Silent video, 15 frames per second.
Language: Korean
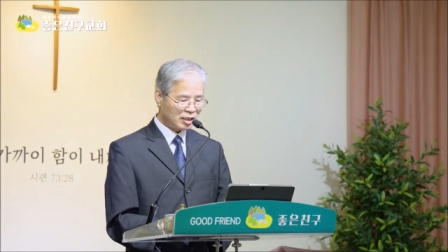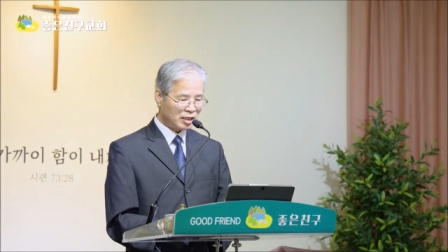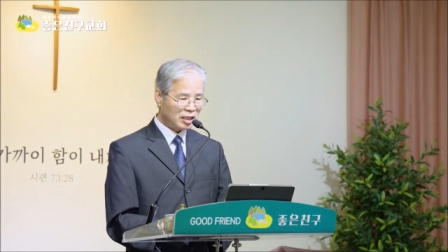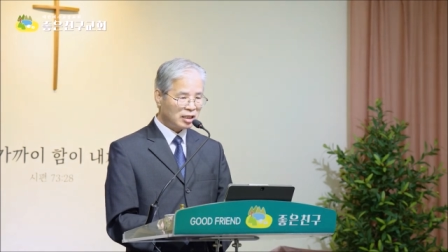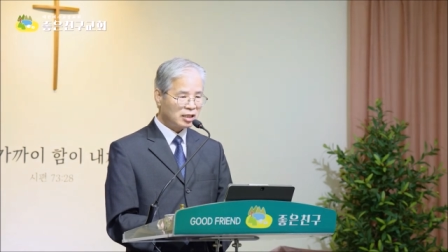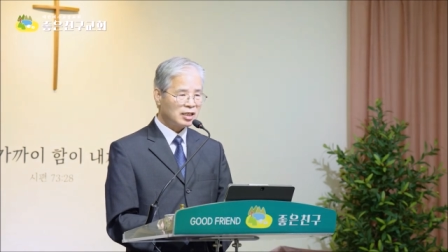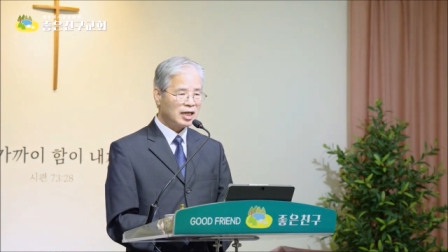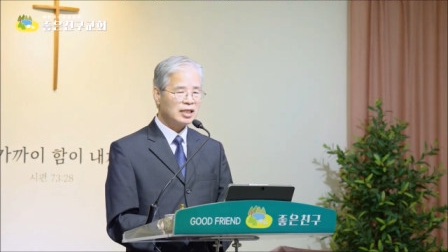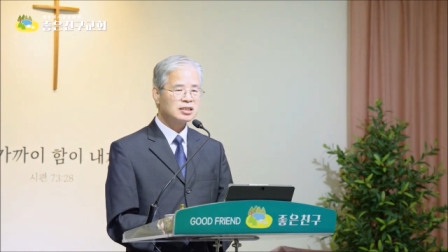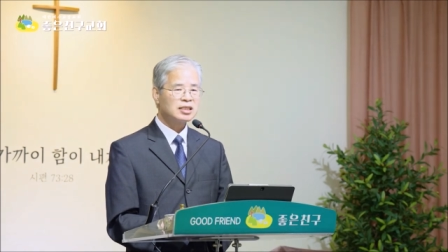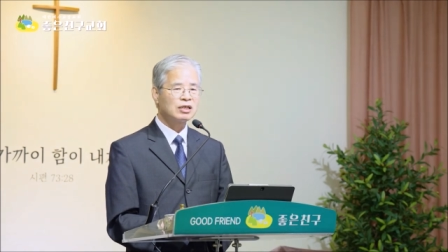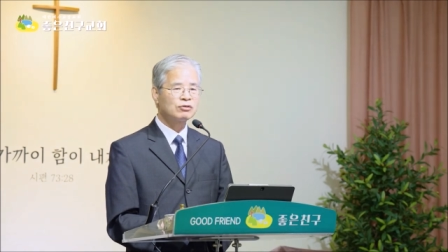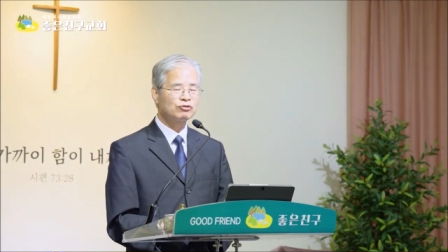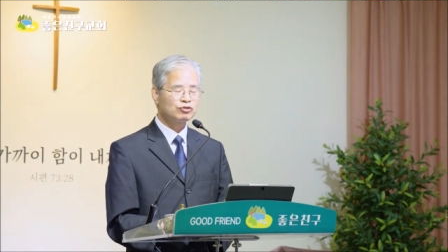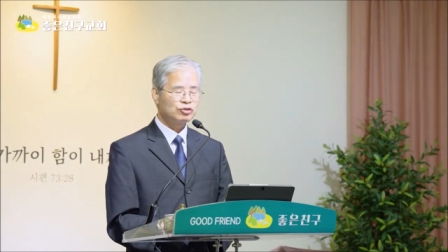일을 하지
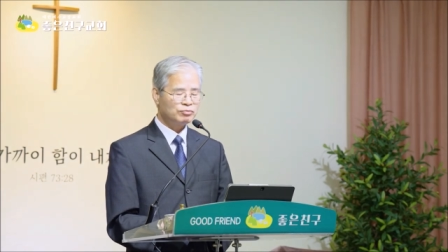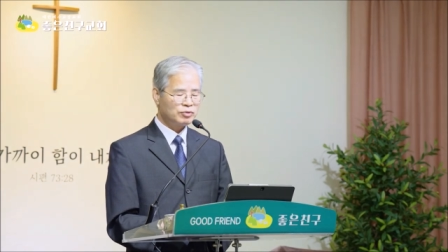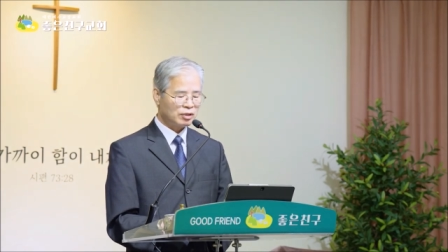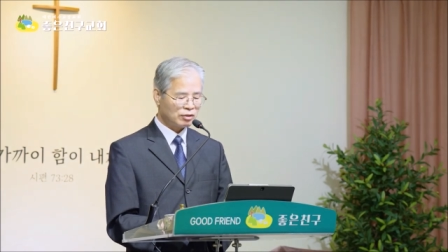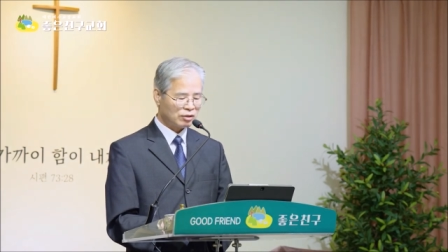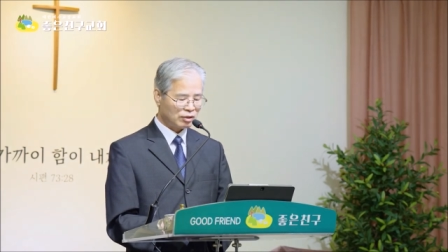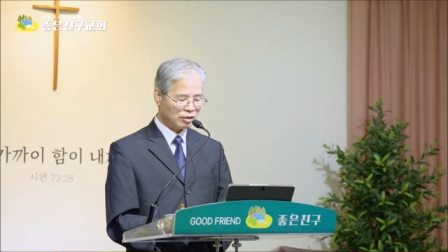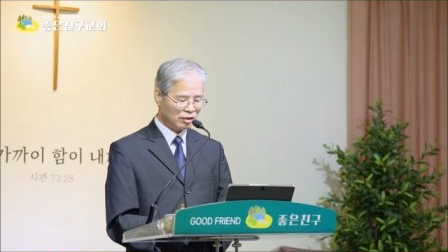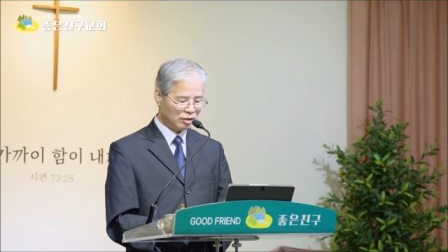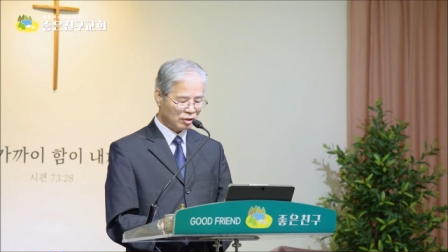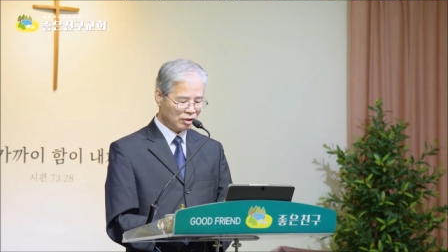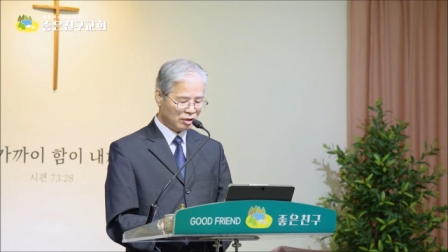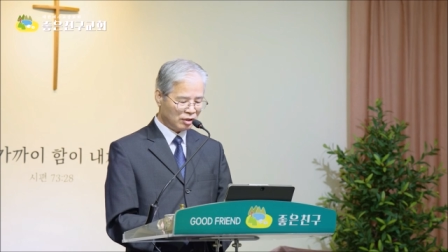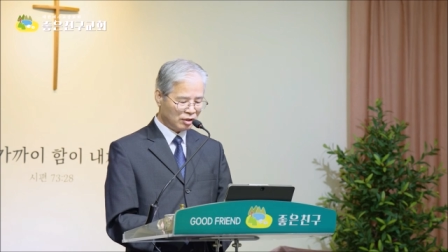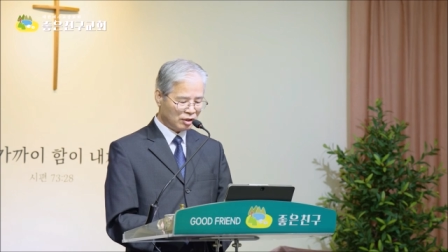않고 쉬면서
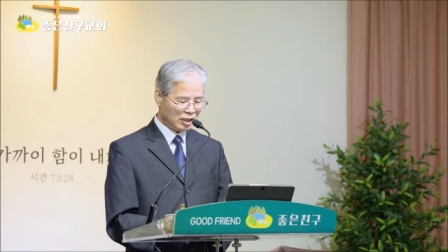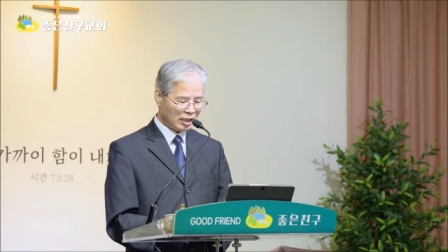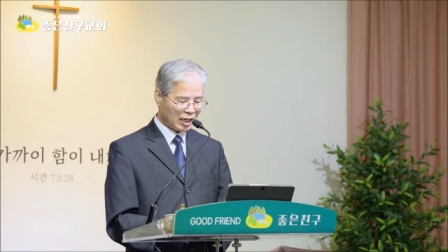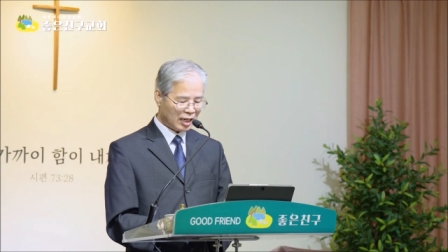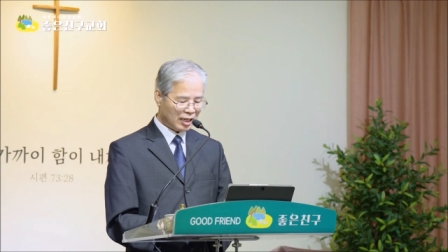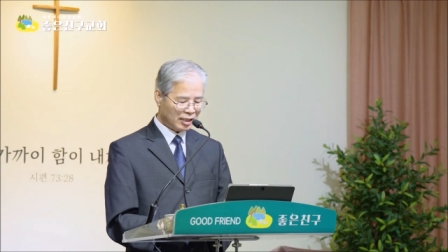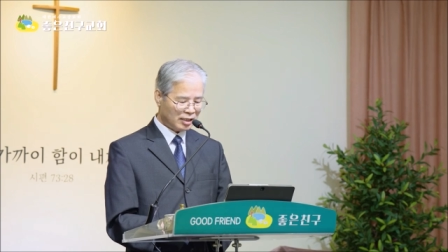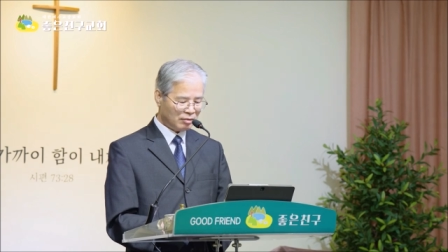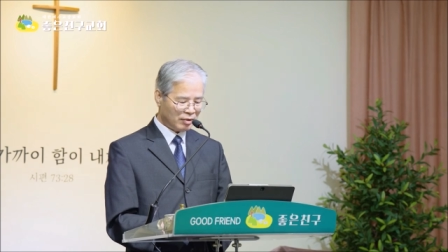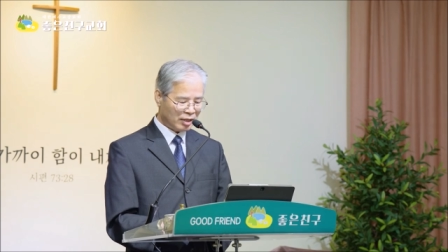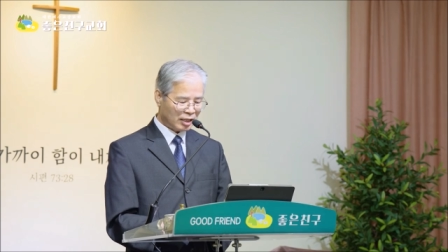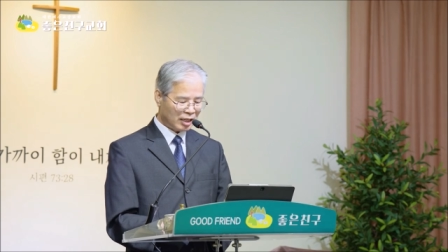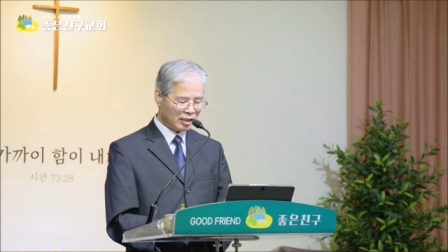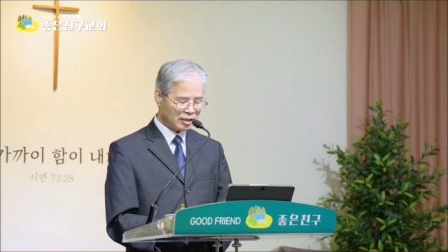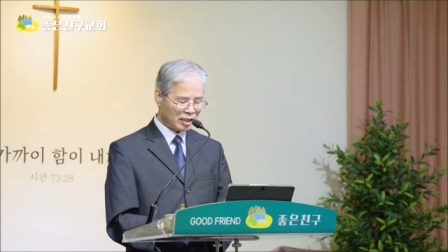
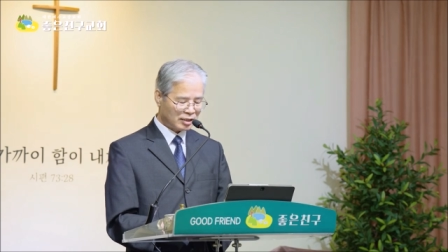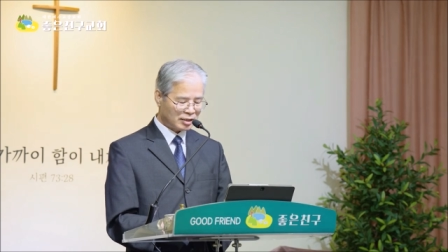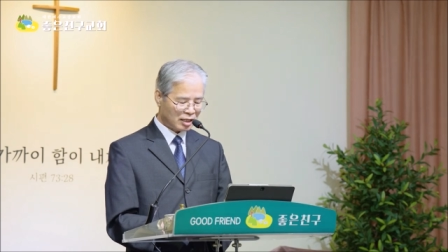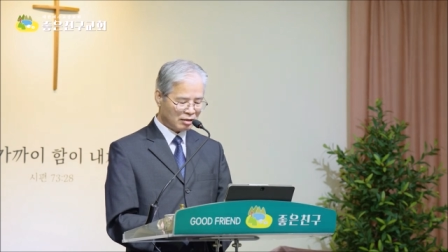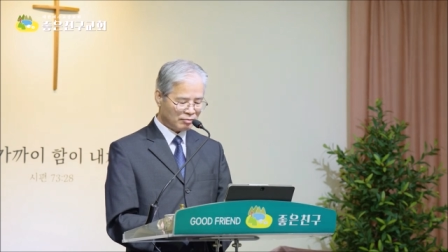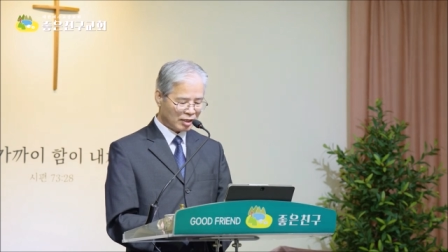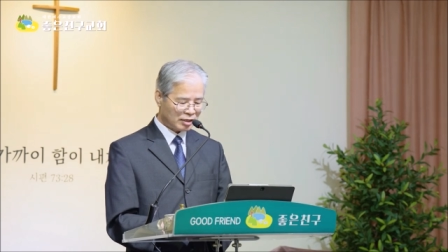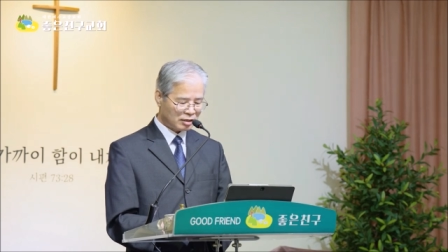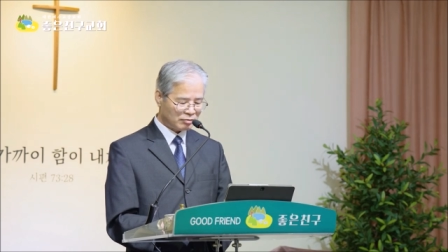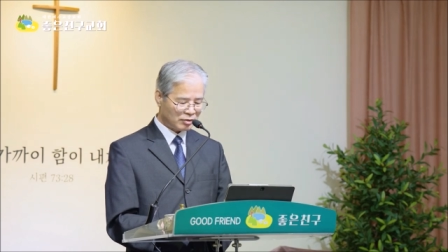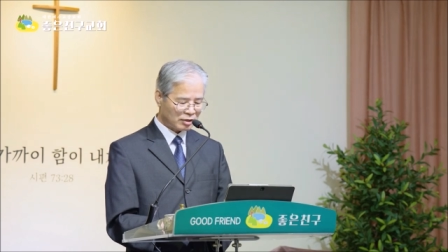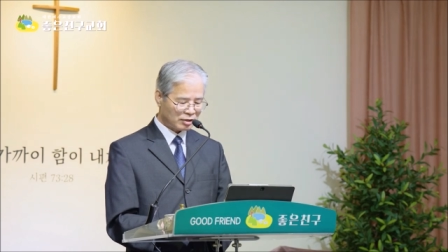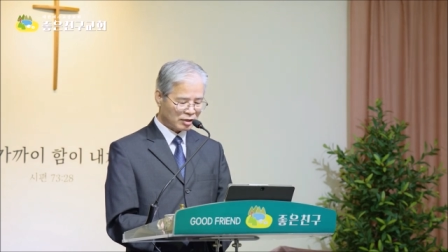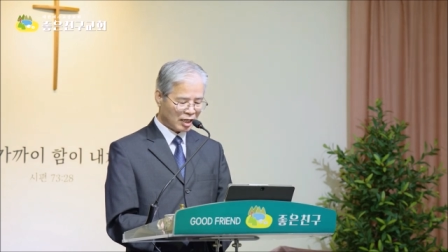하나님에게 제사를 바치며